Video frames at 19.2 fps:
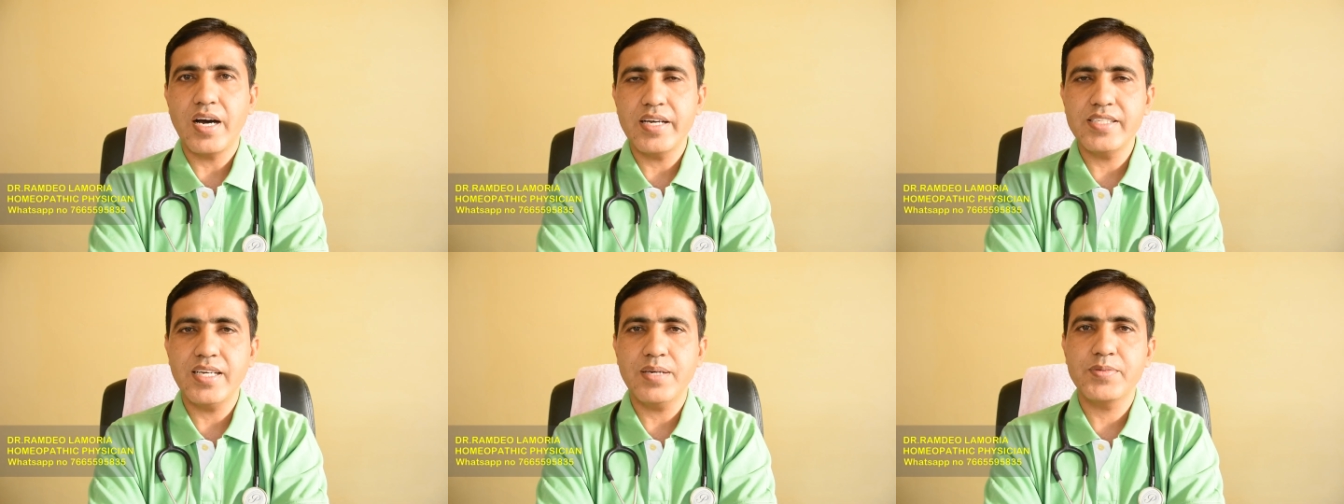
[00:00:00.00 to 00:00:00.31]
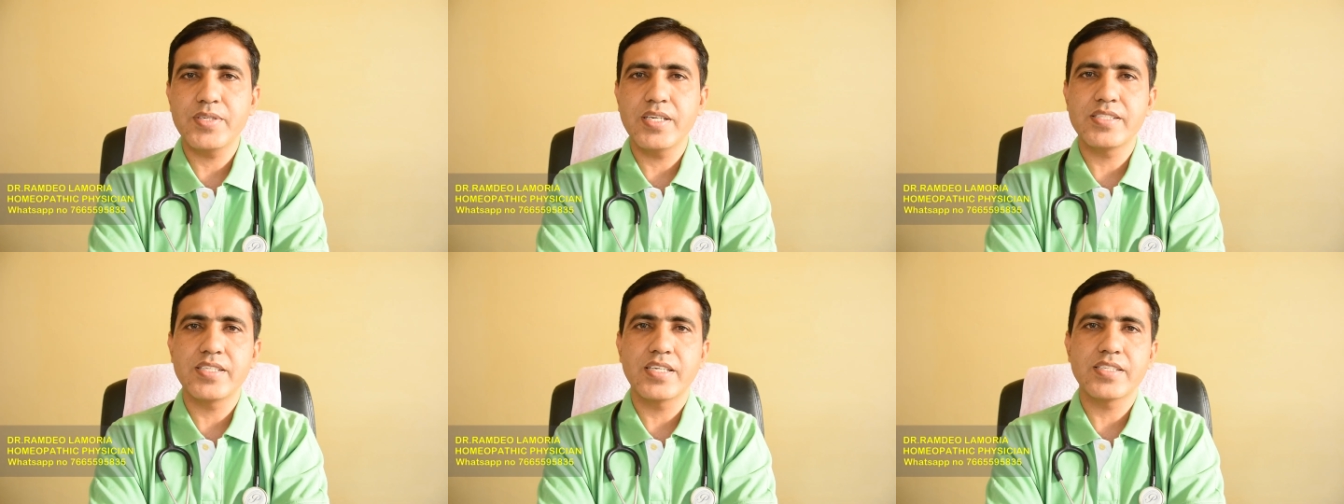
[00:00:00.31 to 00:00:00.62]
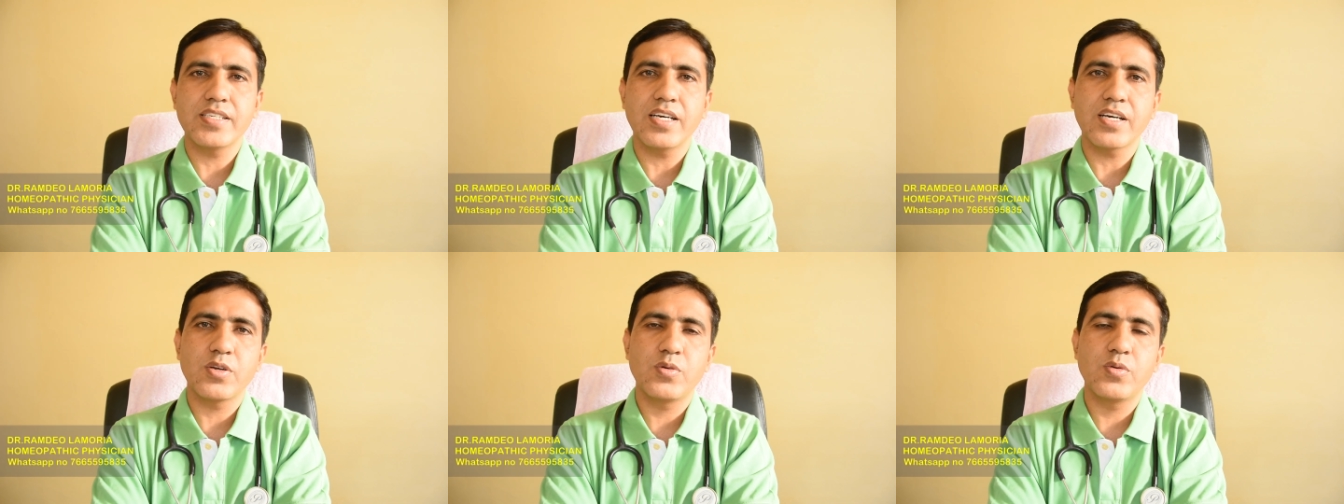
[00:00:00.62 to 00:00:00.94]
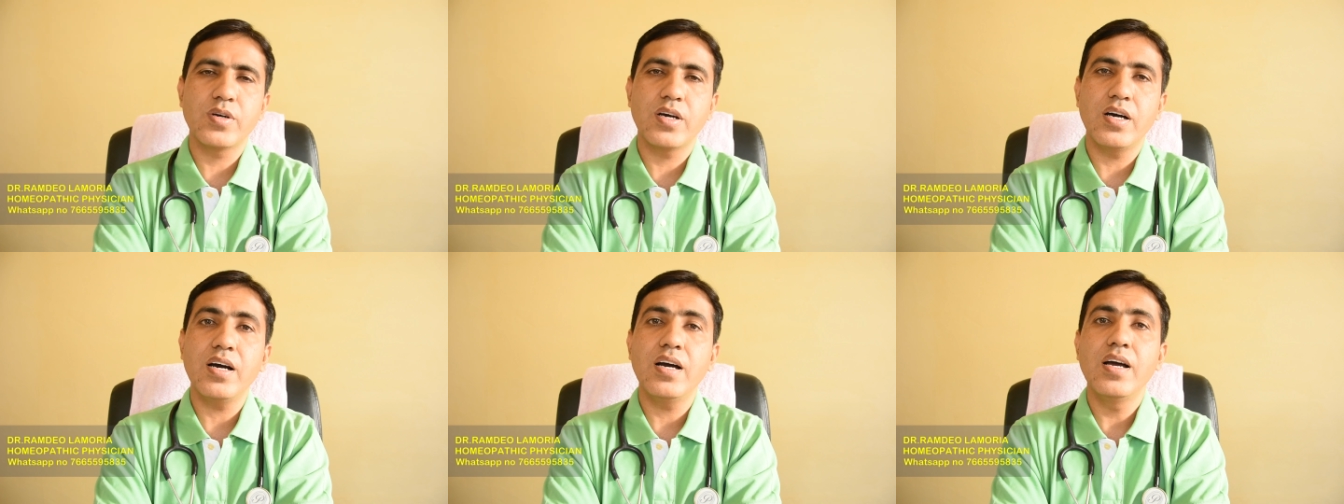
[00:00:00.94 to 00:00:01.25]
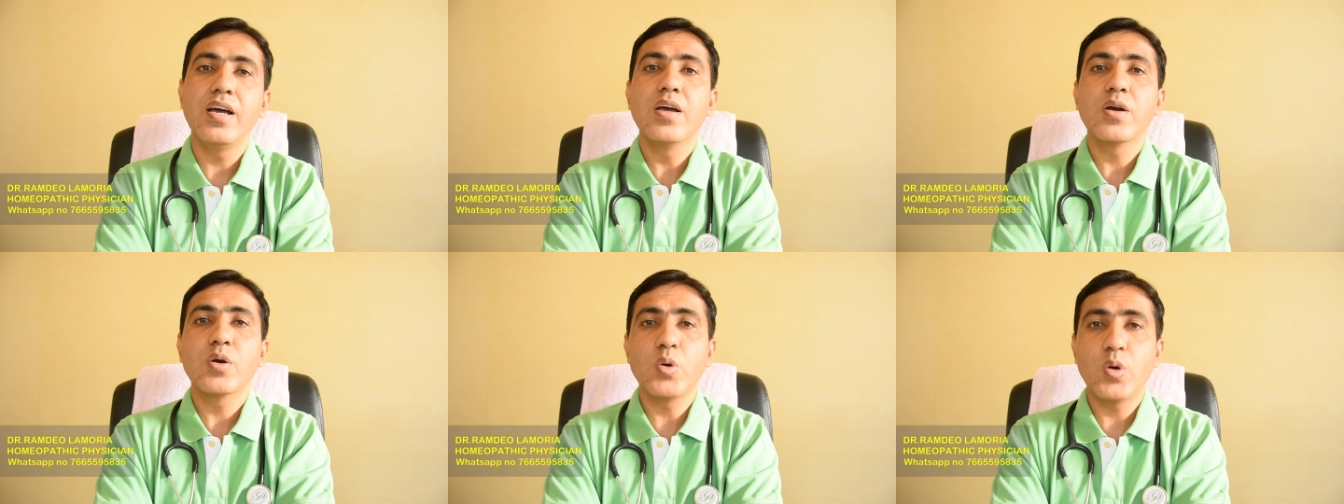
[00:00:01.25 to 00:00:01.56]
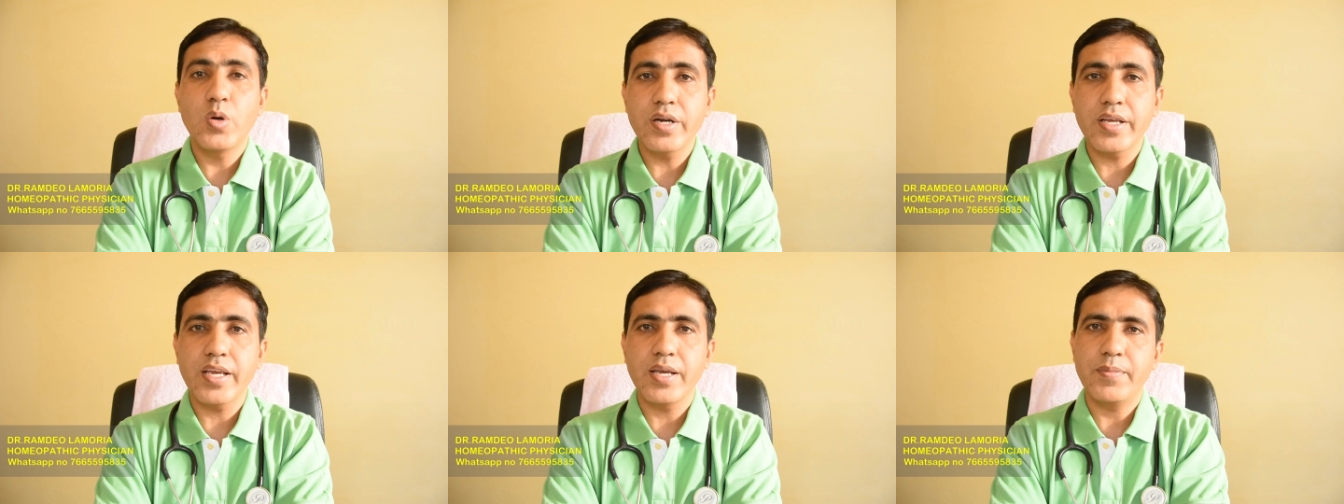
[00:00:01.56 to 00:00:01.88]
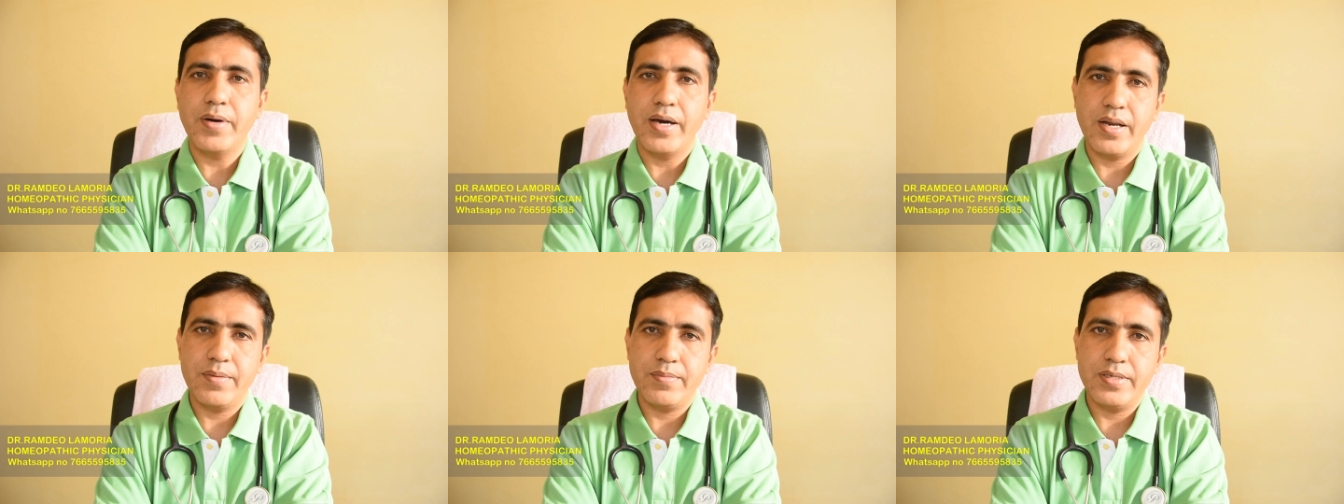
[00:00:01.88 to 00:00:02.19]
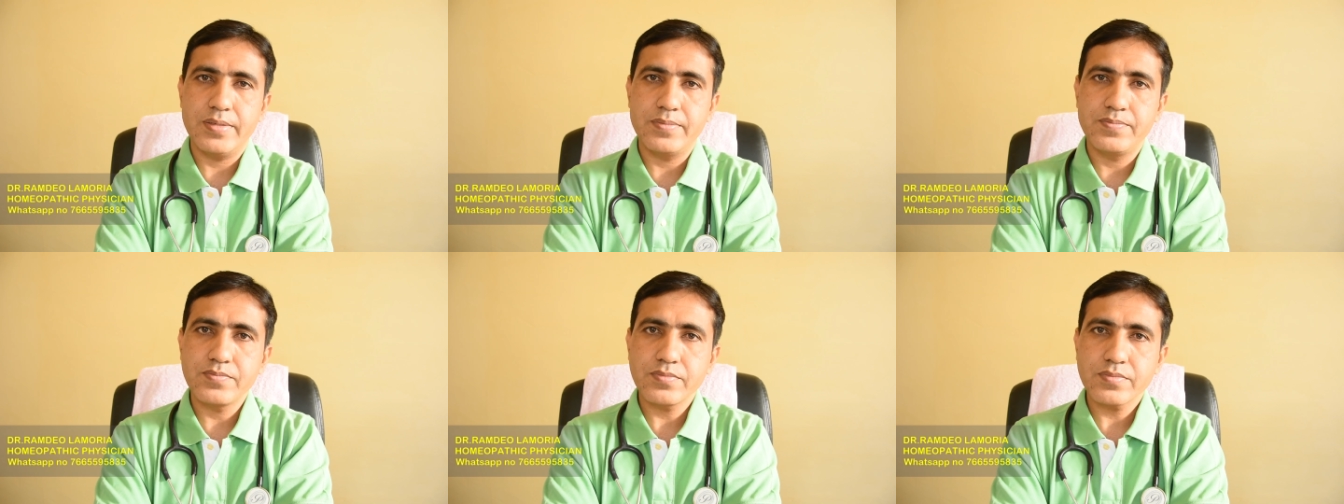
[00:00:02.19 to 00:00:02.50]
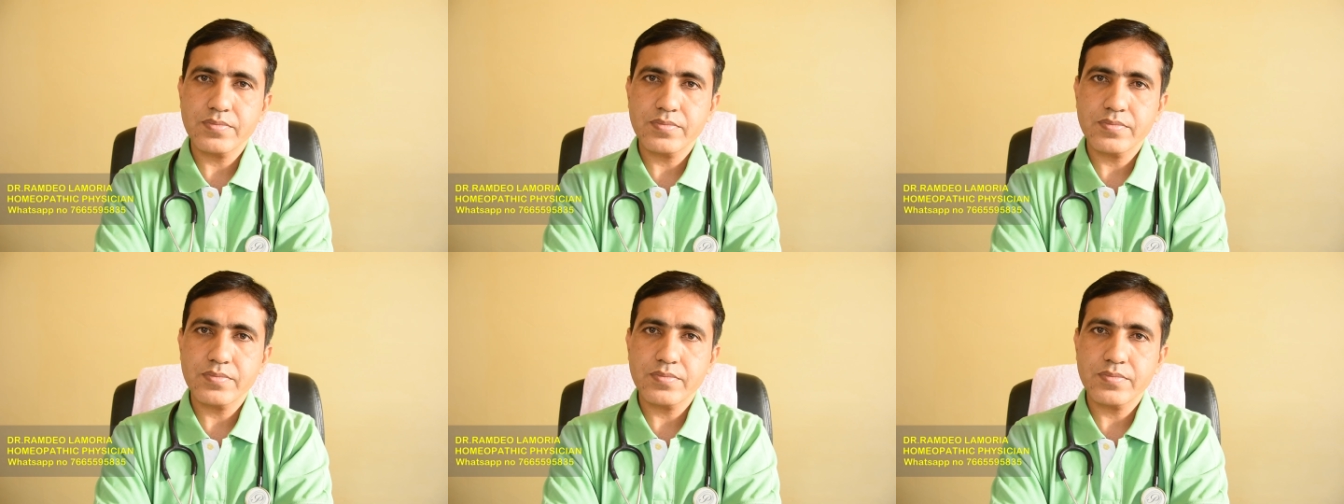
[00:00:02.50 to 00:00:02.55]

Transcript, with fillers: आज आपसे चर्चा करूंगा कोन के बारे में